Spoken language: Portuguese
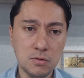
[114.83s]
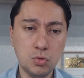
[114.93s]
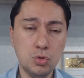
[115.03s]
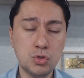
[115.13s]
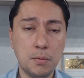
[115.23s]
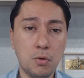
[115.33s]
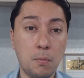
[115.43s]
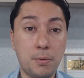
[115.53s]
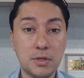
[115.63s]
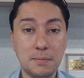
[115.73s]
tudo sobre
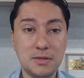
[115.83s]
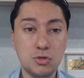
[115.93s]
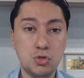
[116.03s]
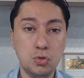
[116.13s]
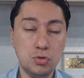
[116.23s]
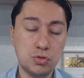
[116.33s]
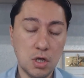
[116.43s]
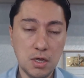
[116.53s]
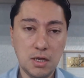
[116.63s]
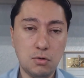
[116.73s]
comportamento de juros
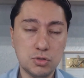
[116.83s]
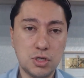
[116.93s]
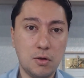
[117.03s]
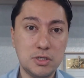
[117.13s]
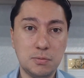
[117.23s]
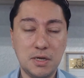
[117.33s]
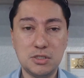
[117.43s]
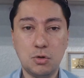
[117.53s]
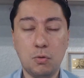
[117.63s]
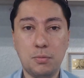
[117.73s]
e,
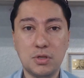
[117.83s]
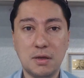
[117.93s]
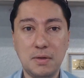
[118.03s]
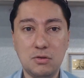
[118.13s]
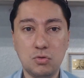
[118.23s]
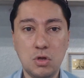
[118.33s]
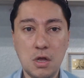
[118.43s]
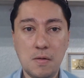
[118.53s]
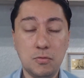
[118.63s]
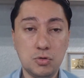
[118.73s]
consequentemente, comportamento
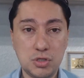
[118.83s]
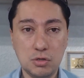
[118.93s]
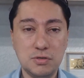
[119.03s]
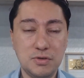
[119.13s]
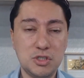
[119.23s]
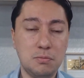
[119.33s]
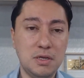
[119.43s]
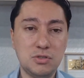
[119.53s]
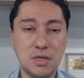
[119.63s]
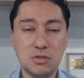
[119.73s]
dos seus
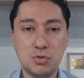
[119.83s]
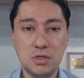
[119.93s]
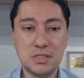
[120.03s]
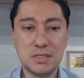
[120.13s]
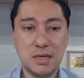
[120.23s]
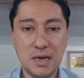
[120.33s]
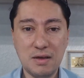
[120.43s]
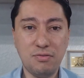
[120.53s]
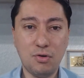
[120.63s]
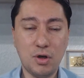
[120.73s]
investimentos em ações lá
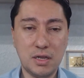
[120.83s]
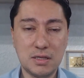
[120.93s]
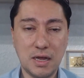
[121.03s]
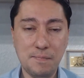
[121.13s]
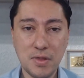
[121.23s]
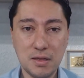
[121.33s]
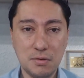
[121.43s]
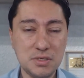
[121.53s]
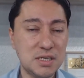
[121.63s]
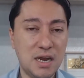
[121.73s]
fora, tá?
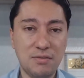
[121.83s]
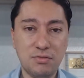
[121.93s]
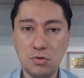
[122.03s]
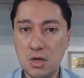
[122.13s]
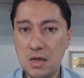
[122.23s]
Então, esse gráfico